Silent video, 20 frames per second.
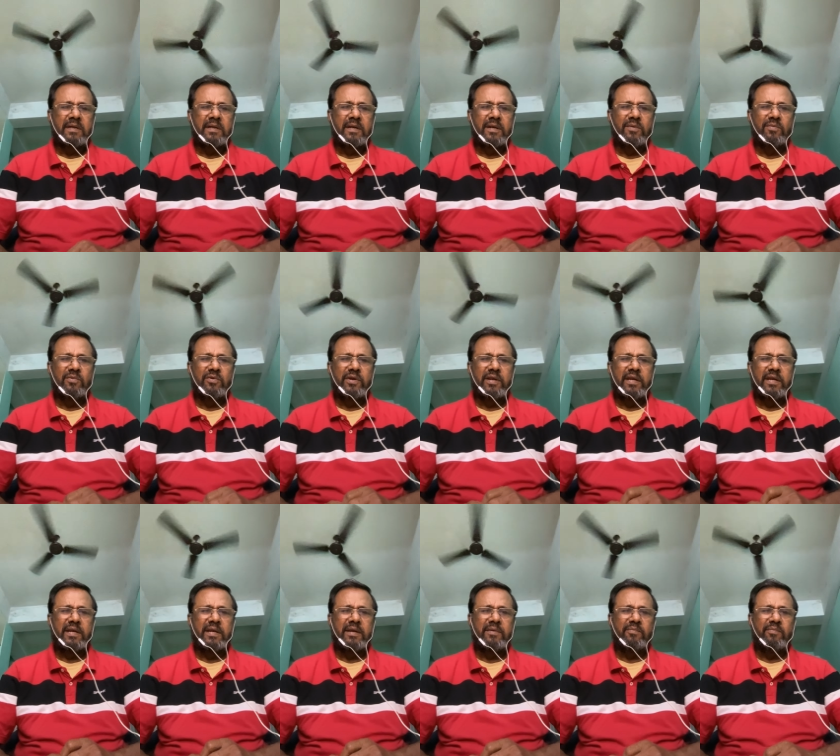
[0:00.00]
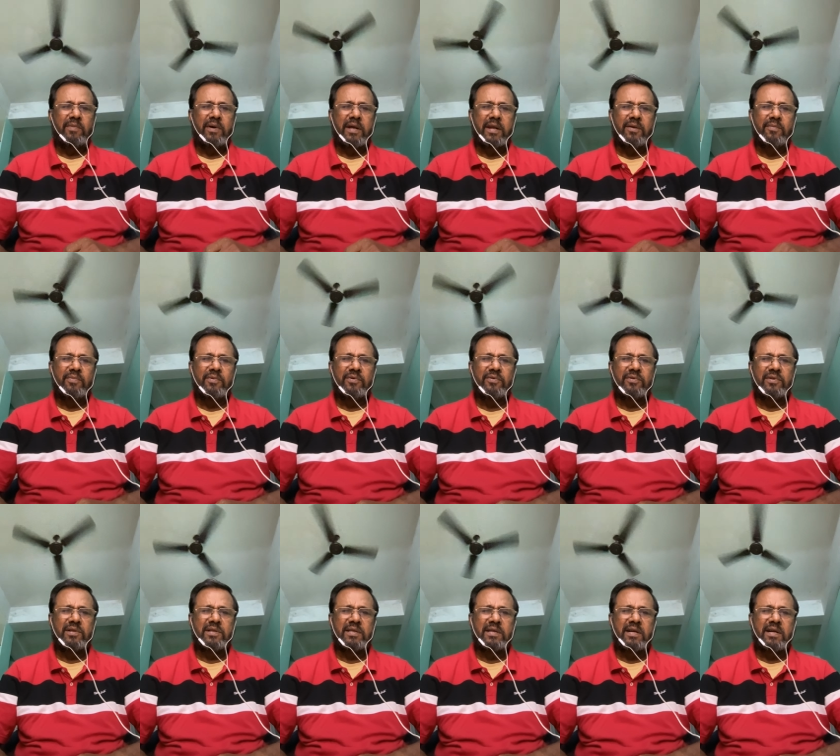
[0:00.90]
நம்மளுடைய மரபணு
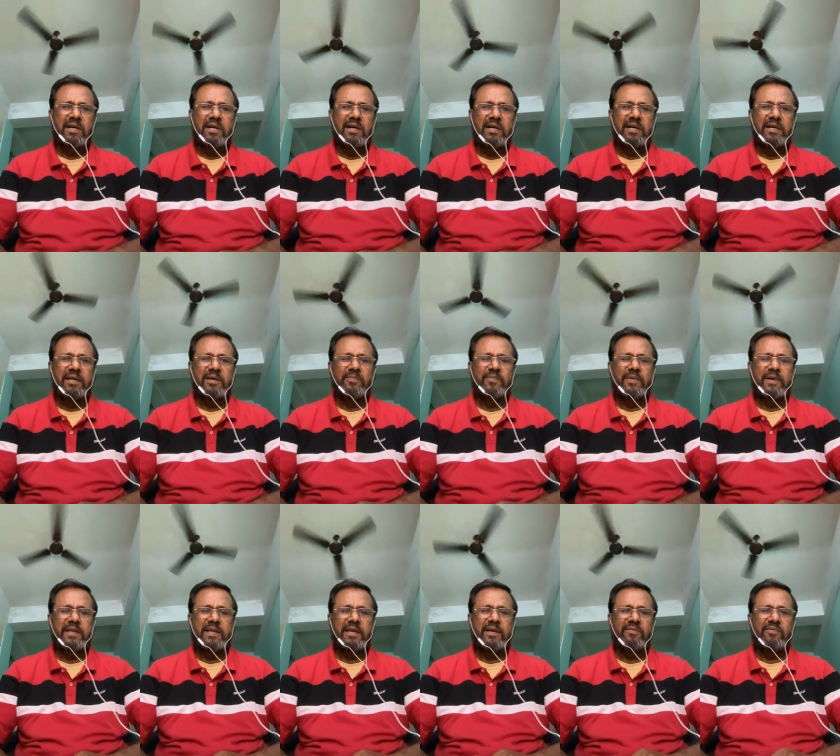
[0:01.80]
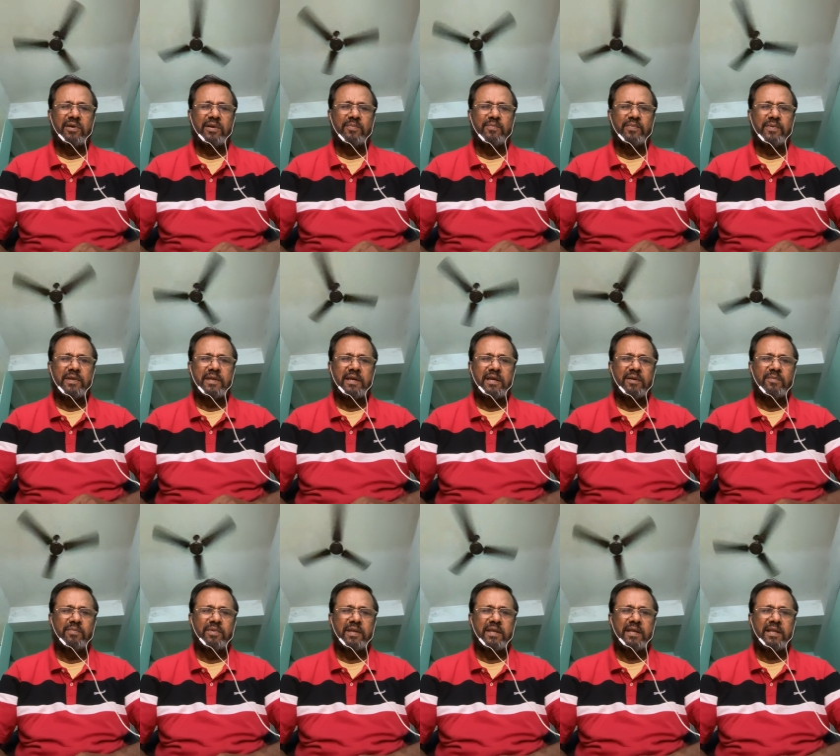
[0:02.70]
திறன்களில் பதிய வைப்பது
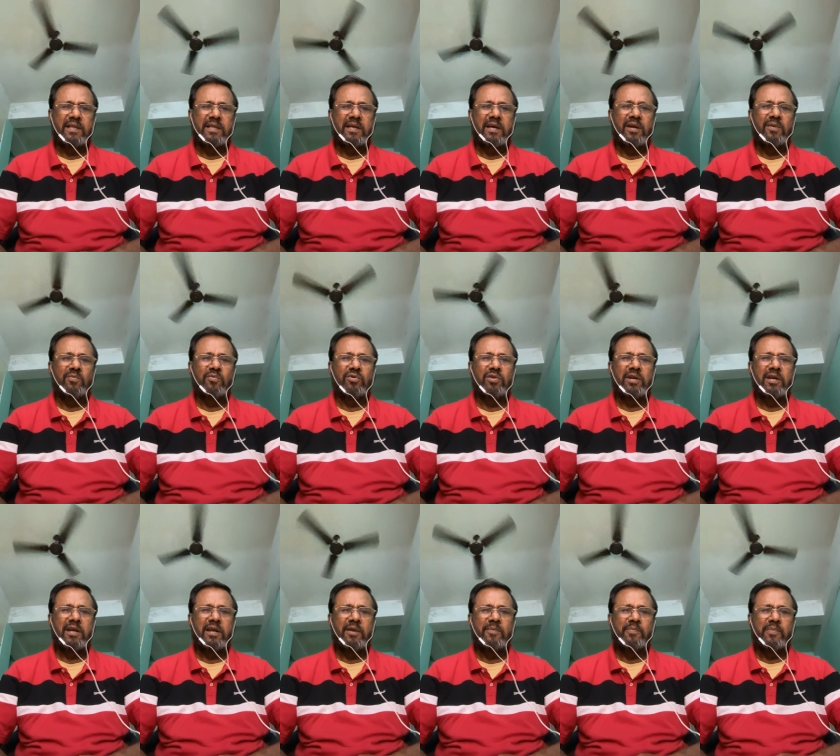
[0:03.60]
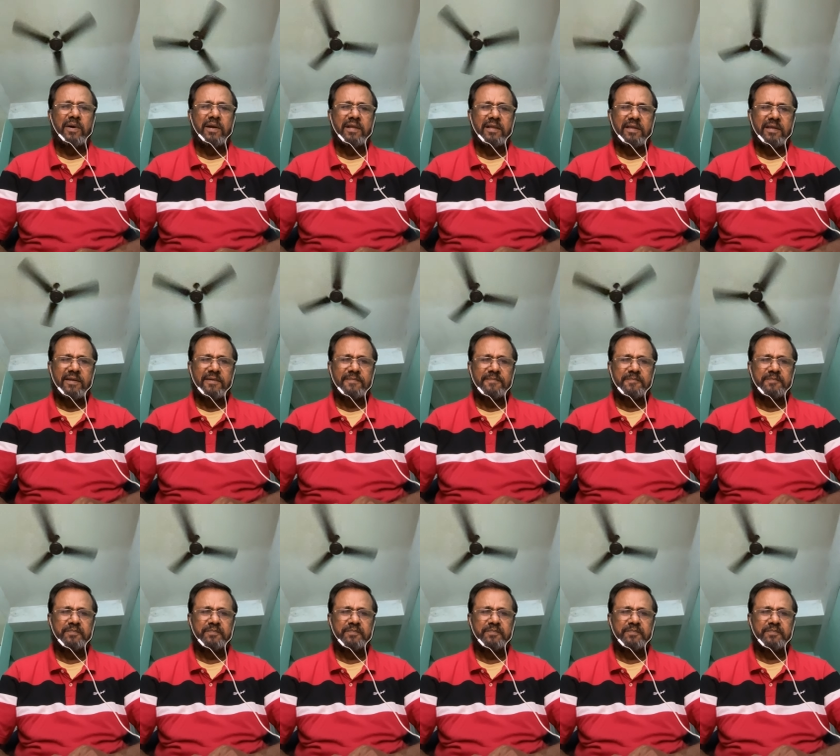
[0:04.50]
என்பதைத்தான் முதலிலே பார்த்தேன்